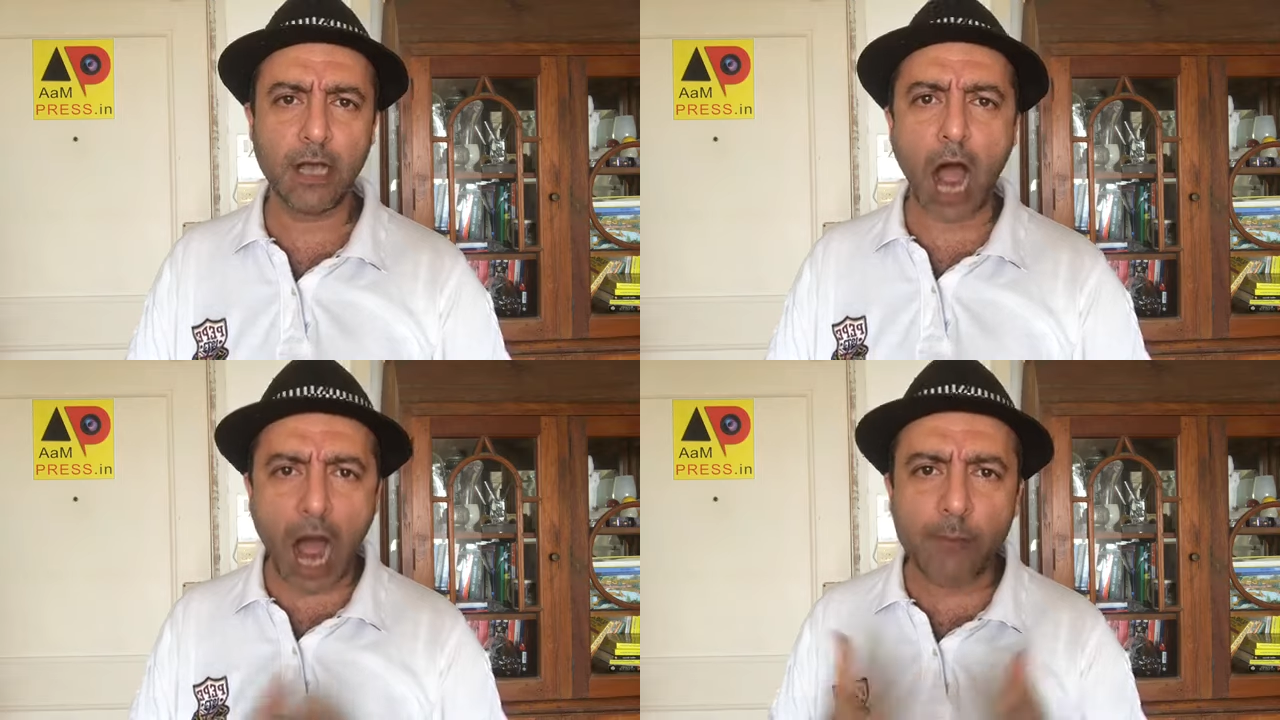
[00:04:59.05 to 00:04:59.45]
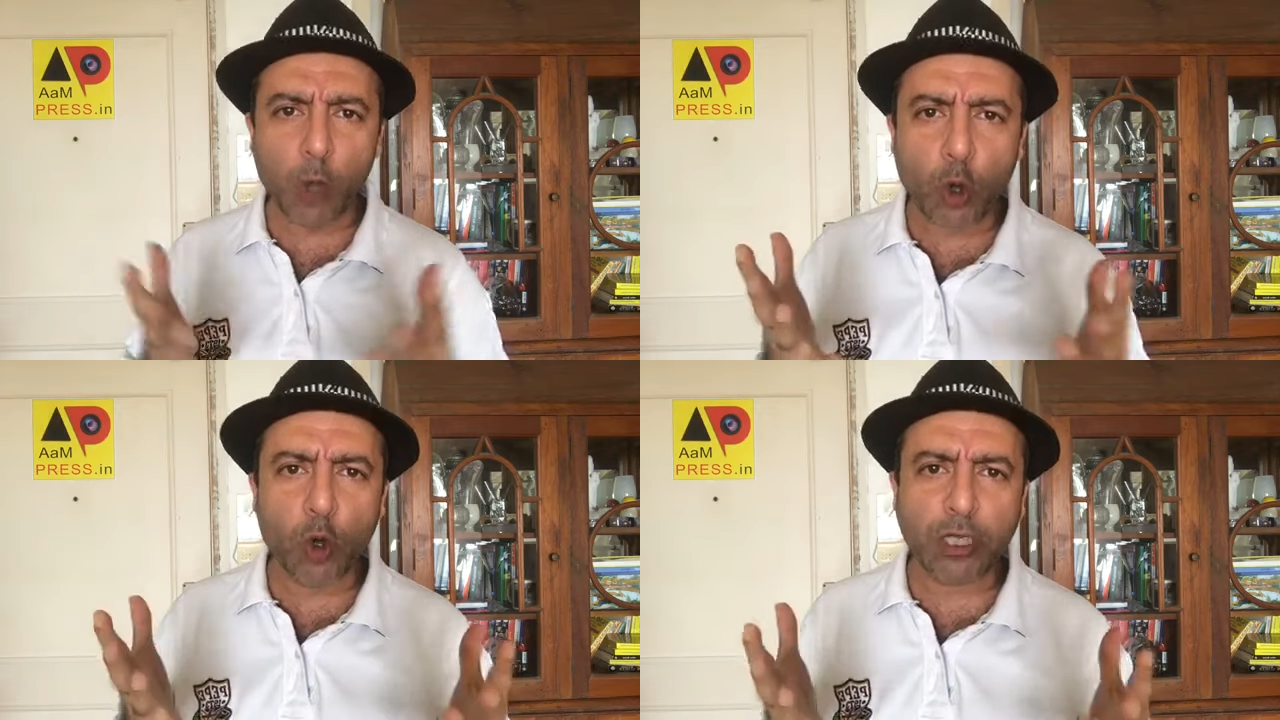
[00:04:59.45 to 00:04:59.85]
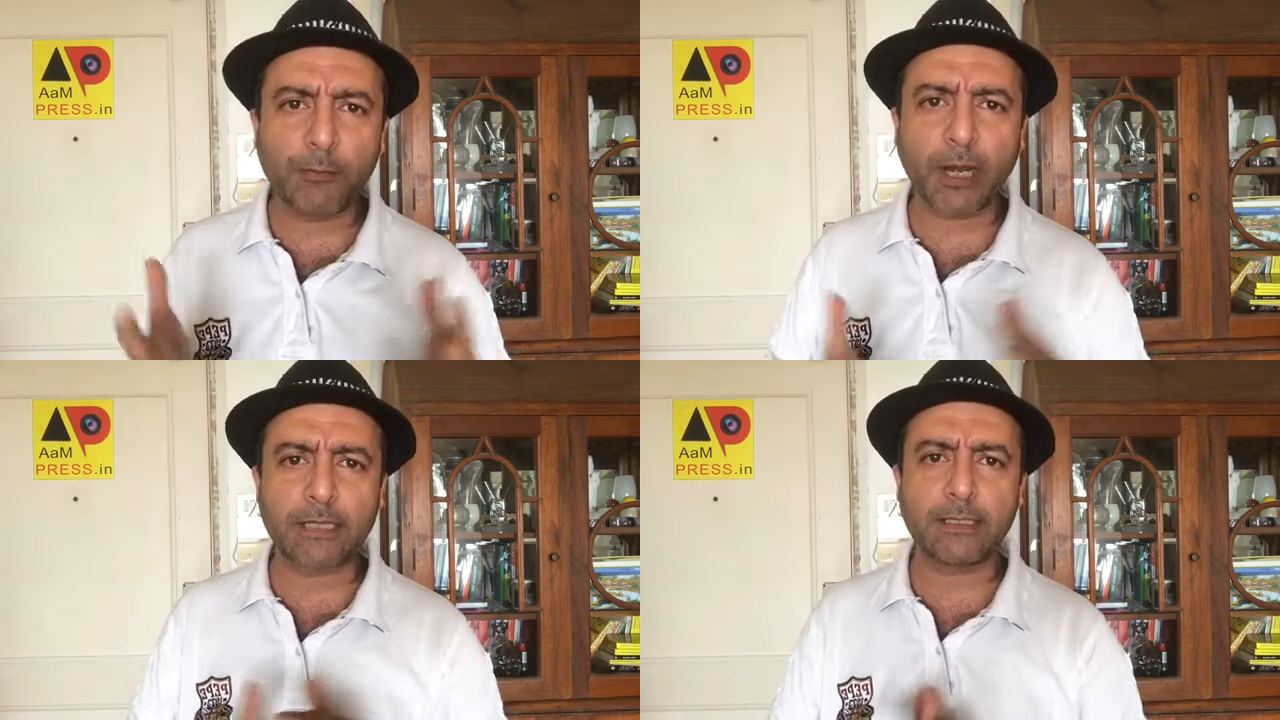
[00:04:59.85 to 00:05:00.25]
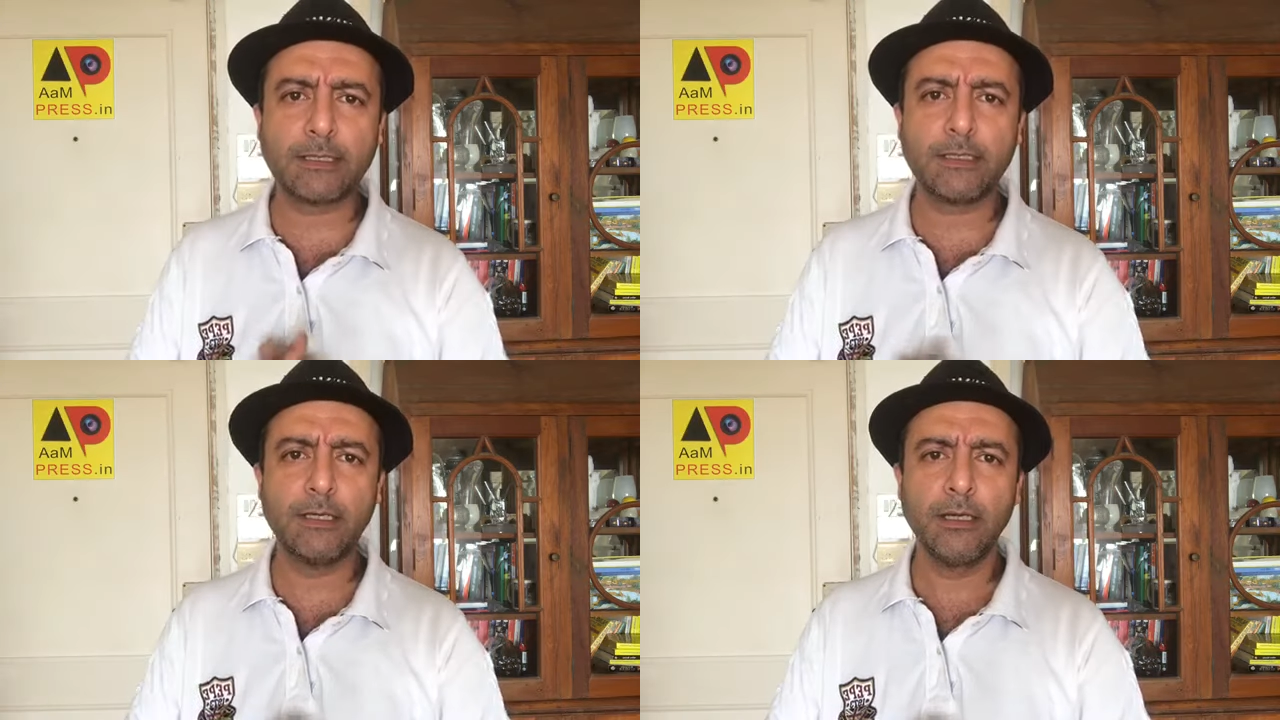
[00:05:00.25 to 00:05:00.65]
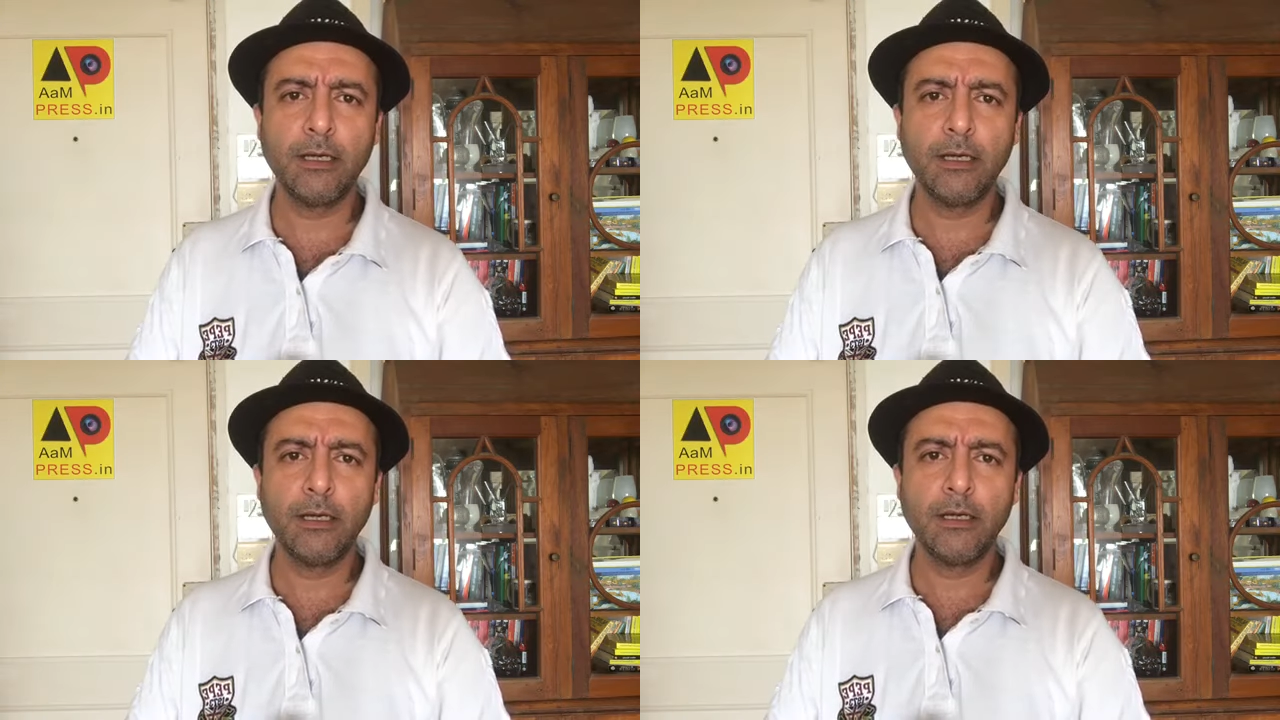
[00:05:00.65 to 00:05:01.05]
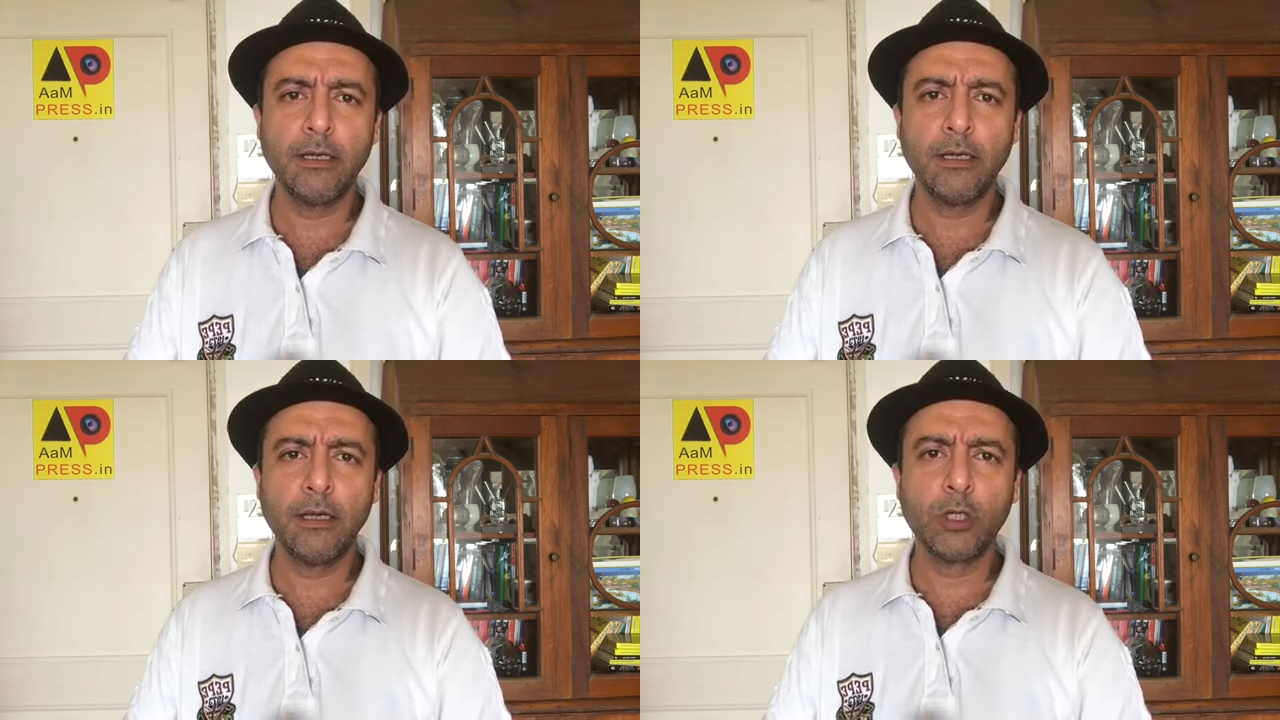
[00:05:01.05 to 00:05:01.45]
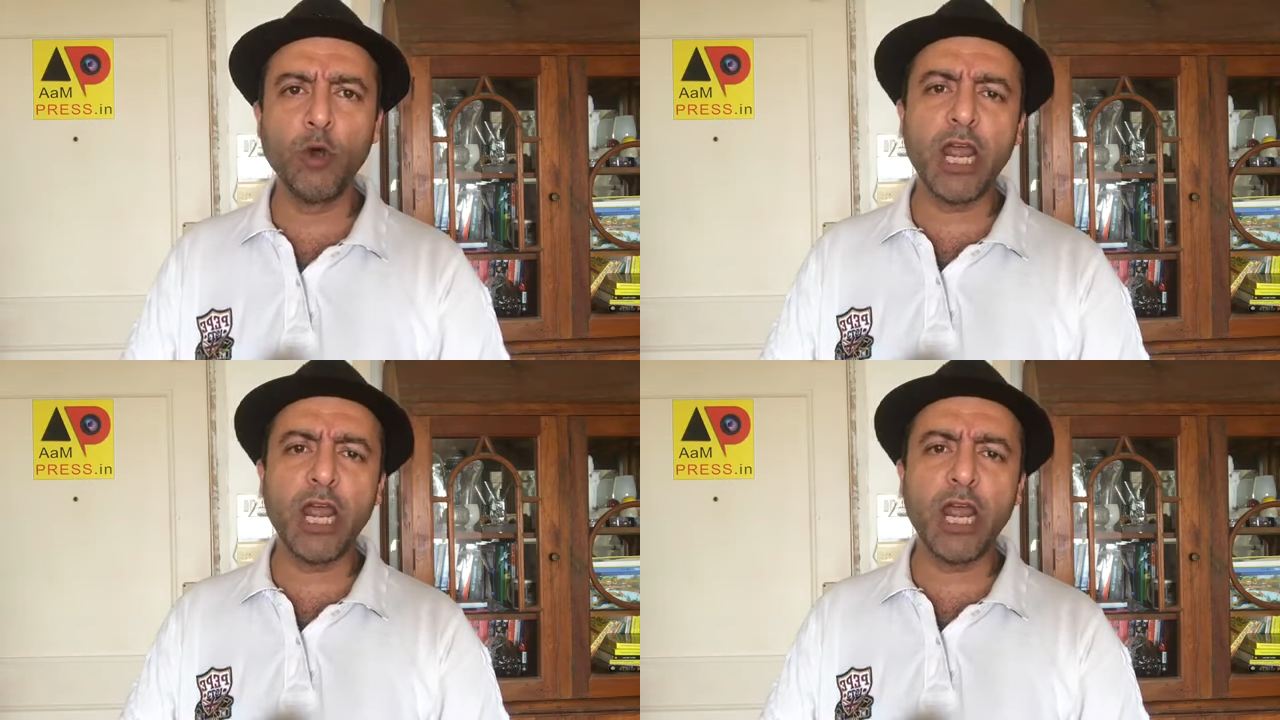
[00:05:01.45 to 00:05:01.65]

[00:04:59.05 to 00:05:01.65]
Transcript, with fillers: आम लोगों की प्रेस क्यों